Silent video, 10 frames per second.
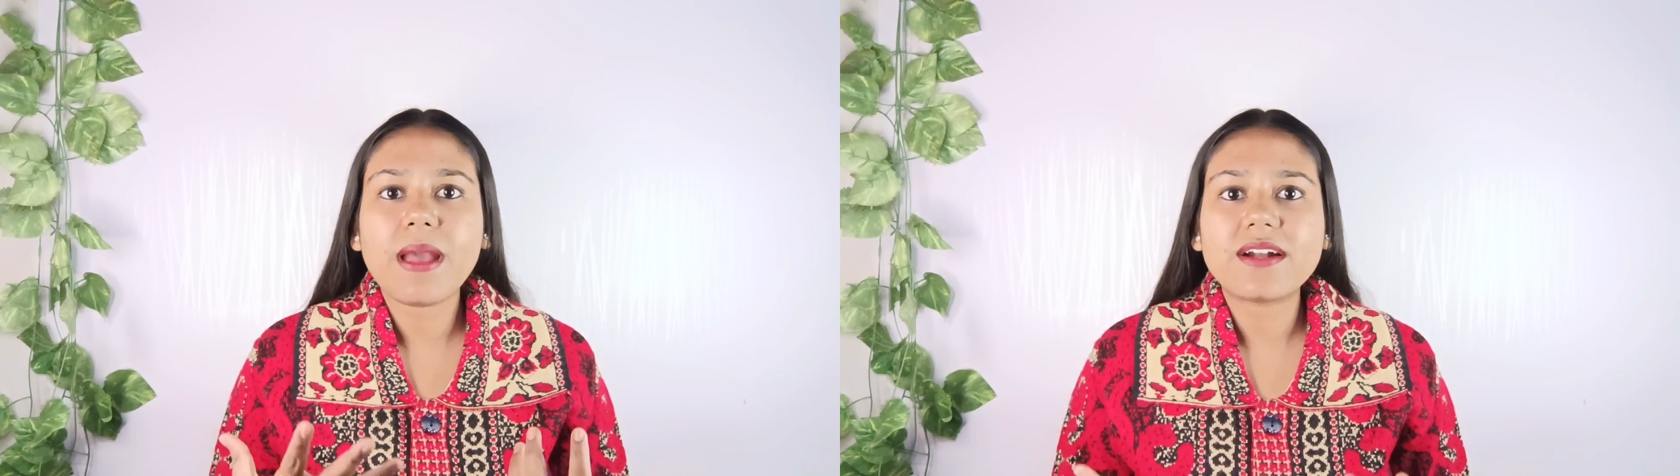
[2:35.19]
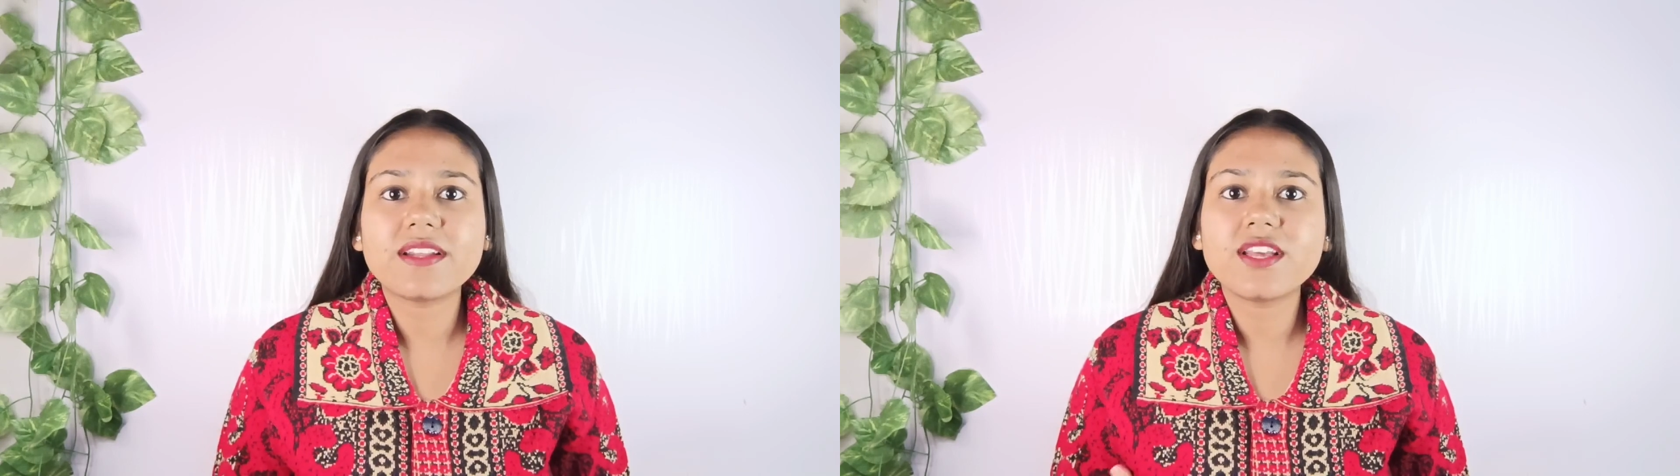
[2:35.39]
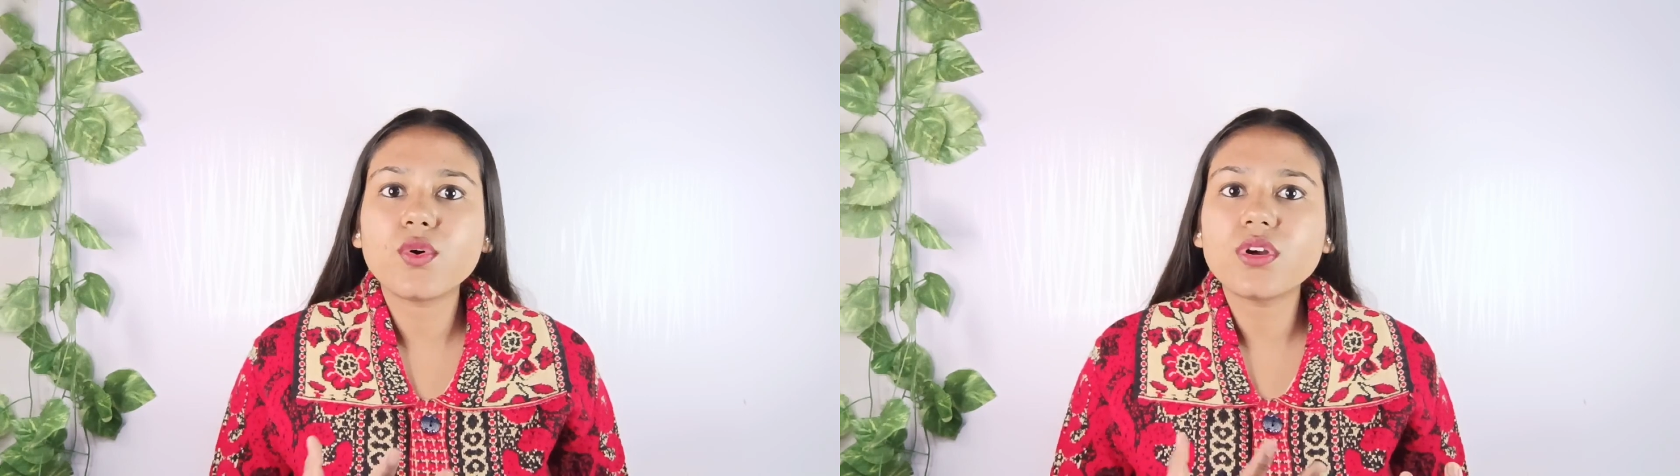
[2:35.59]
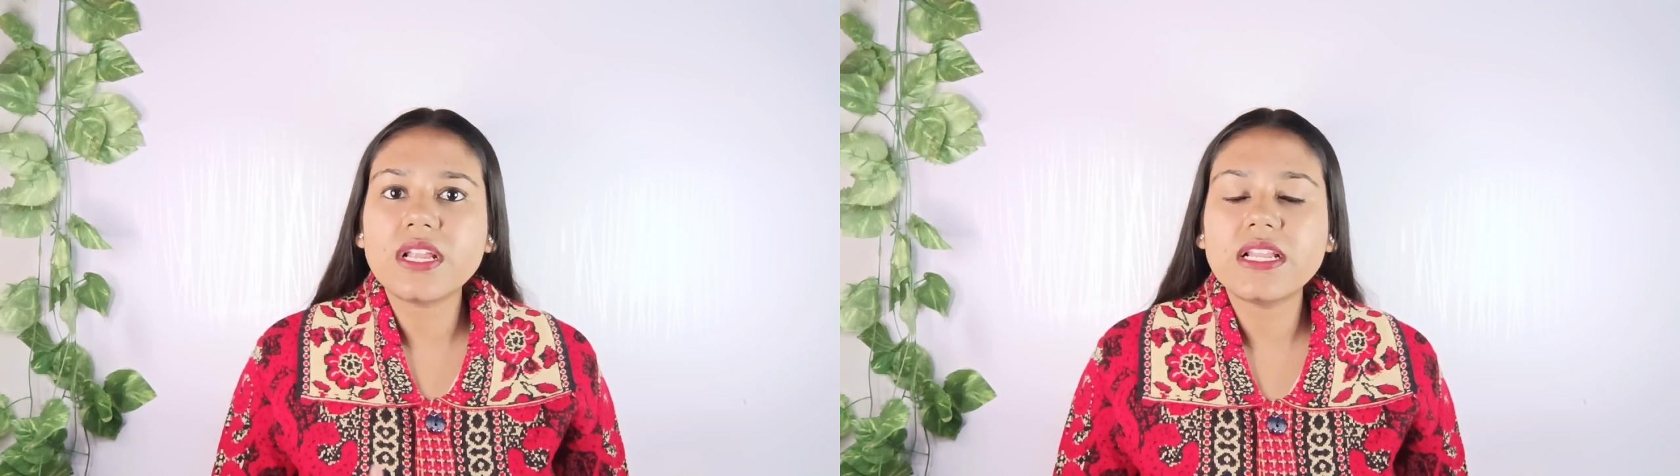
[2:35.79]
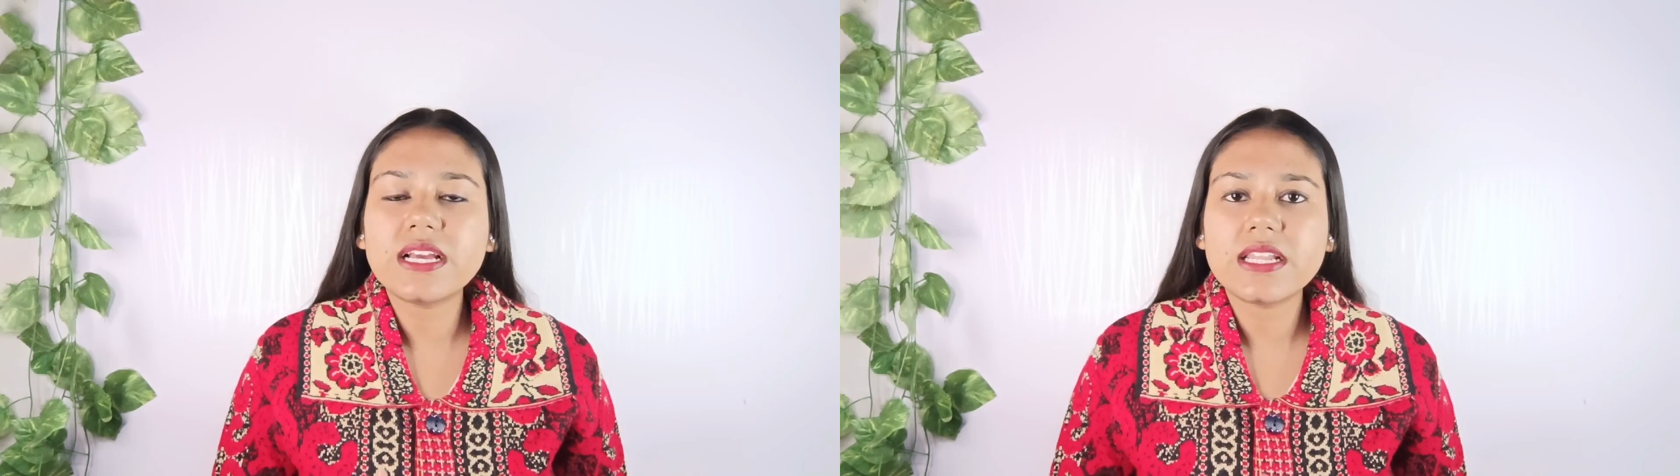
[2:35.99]
बैक्टीरिया को
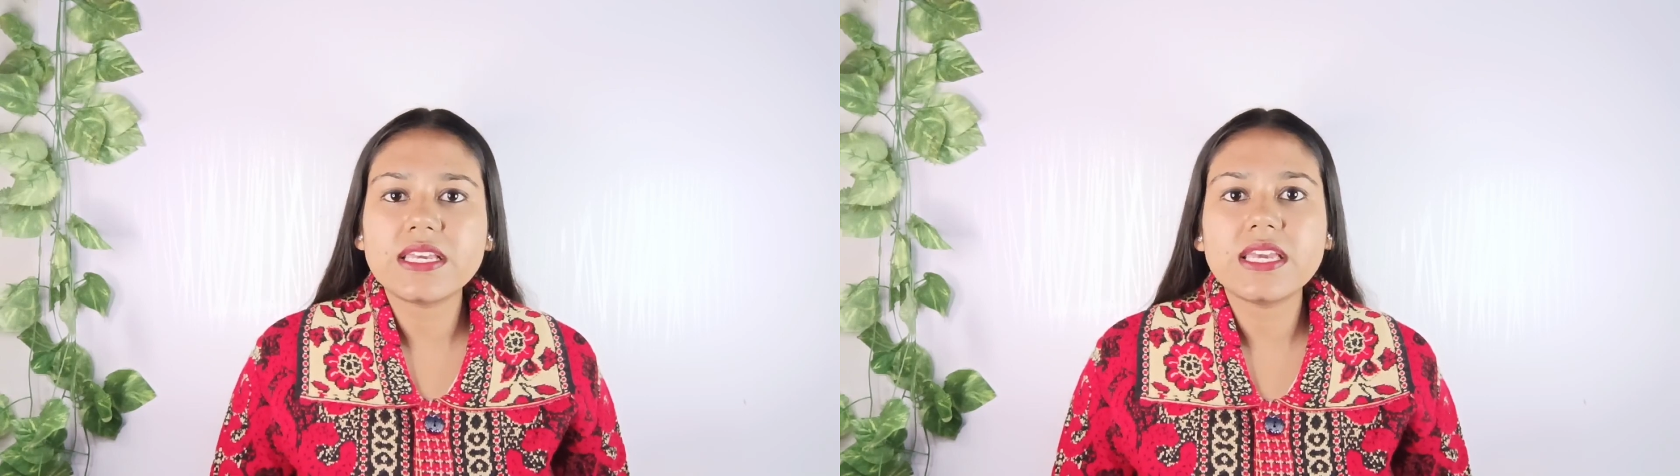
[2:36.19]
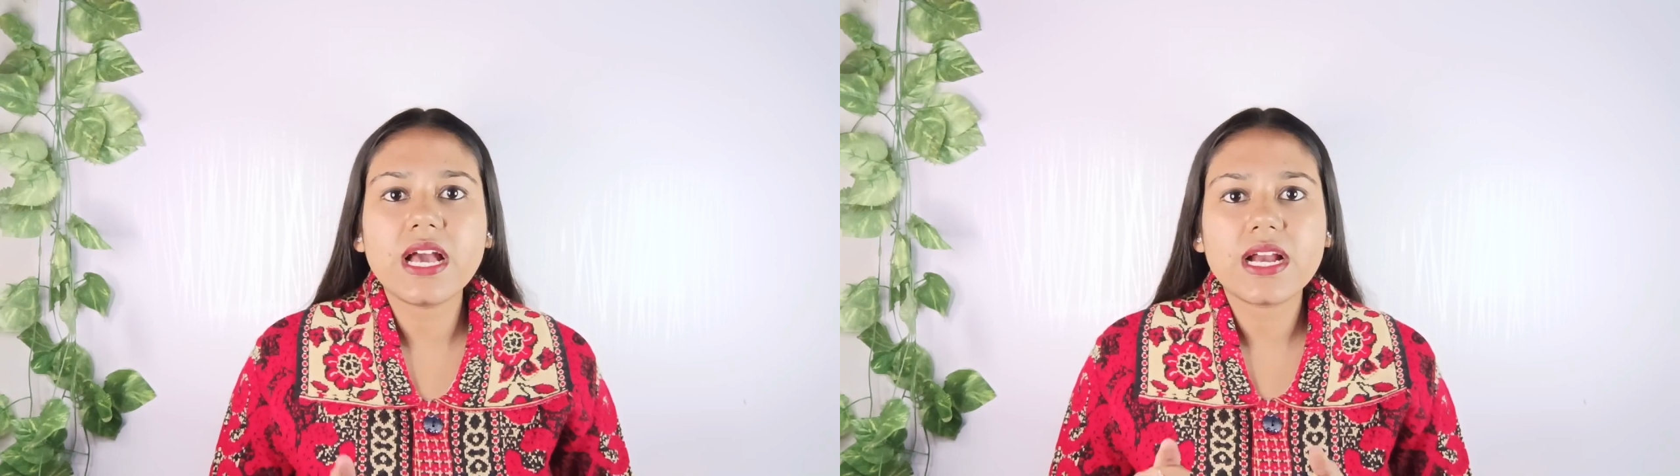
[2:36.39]
किल करेगी